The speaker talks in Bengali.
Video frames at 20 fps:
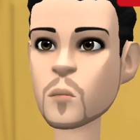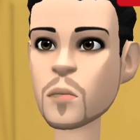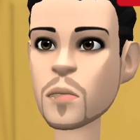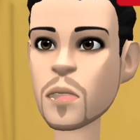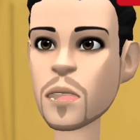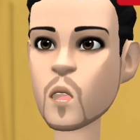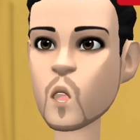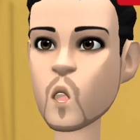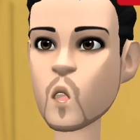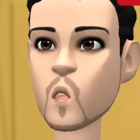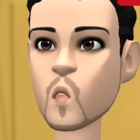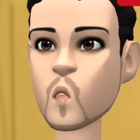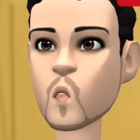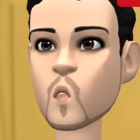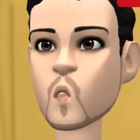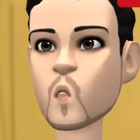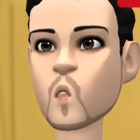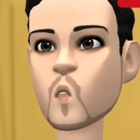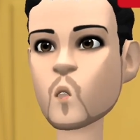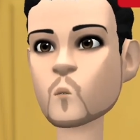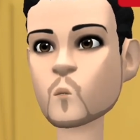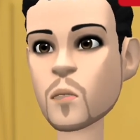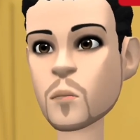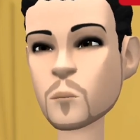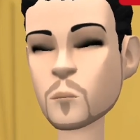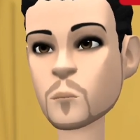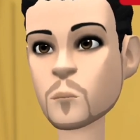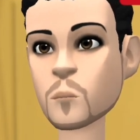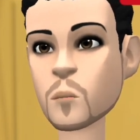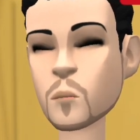যাতে আমি
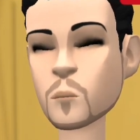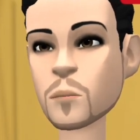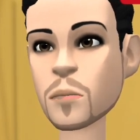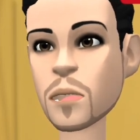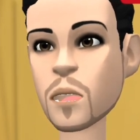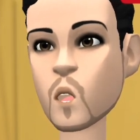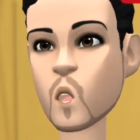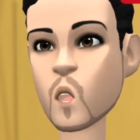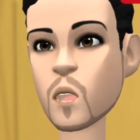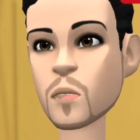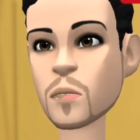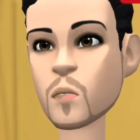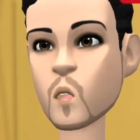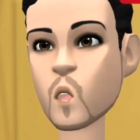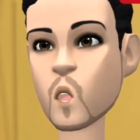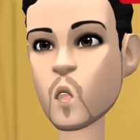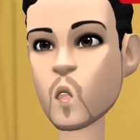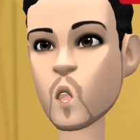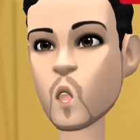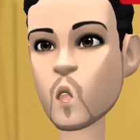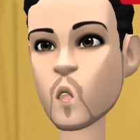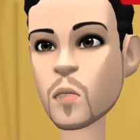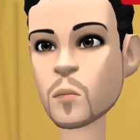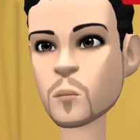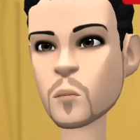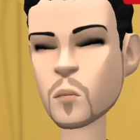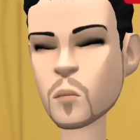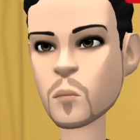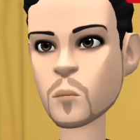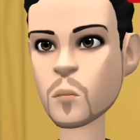সুন্দর মতো
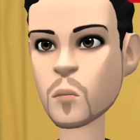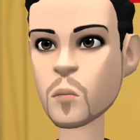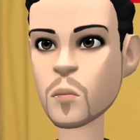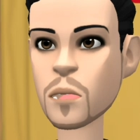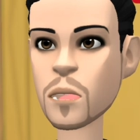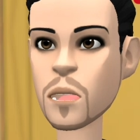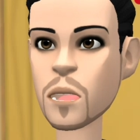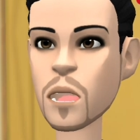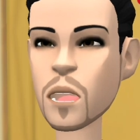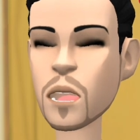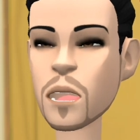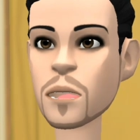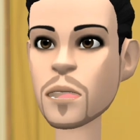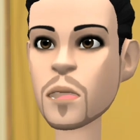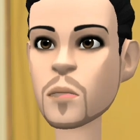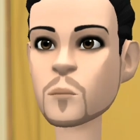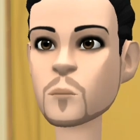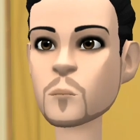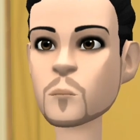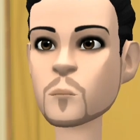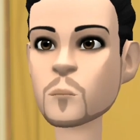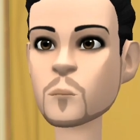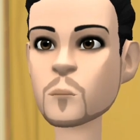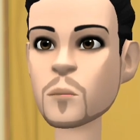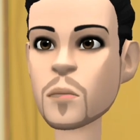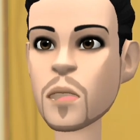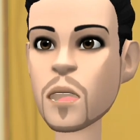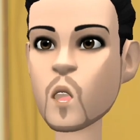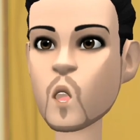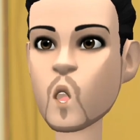সংসারটারে
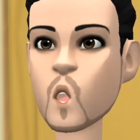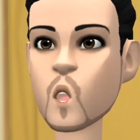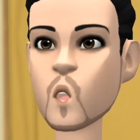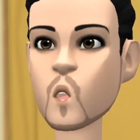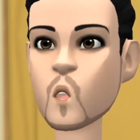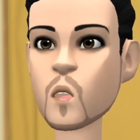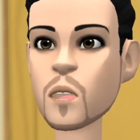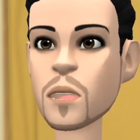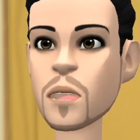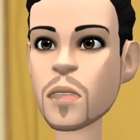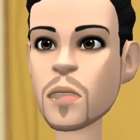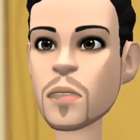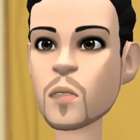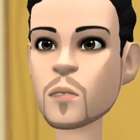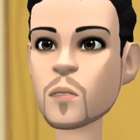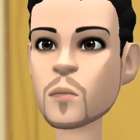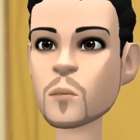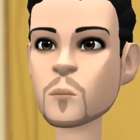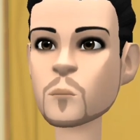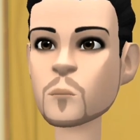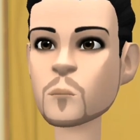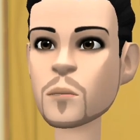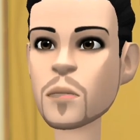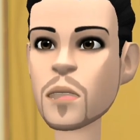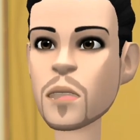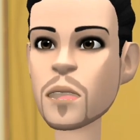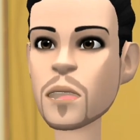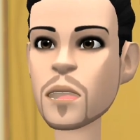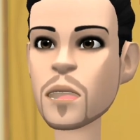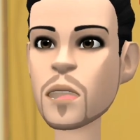চালাইতে পারি
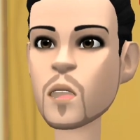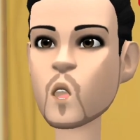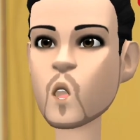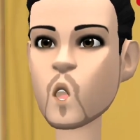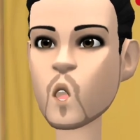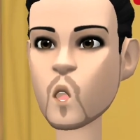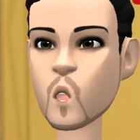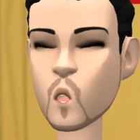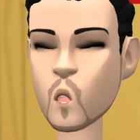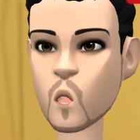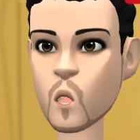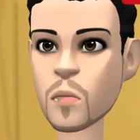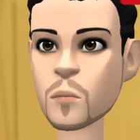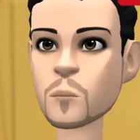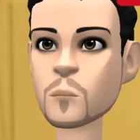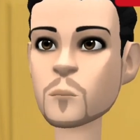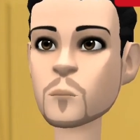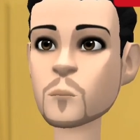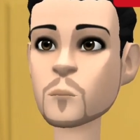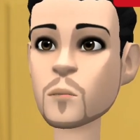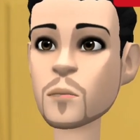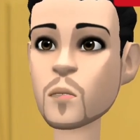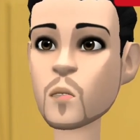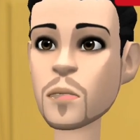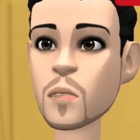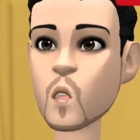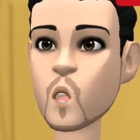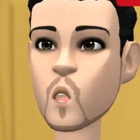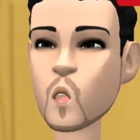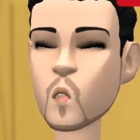স্যারে আমারে
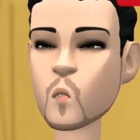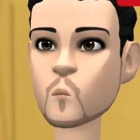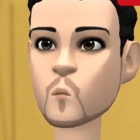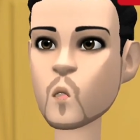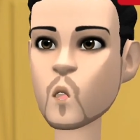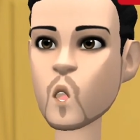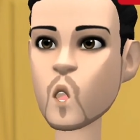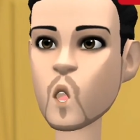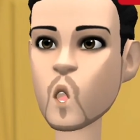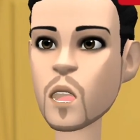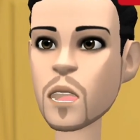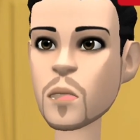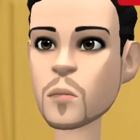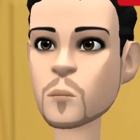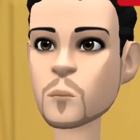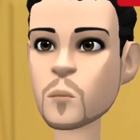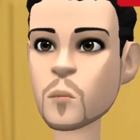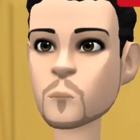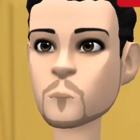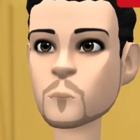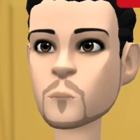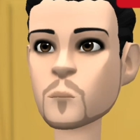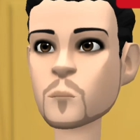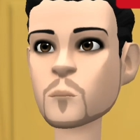প্রচণ্ড ভালোবাসে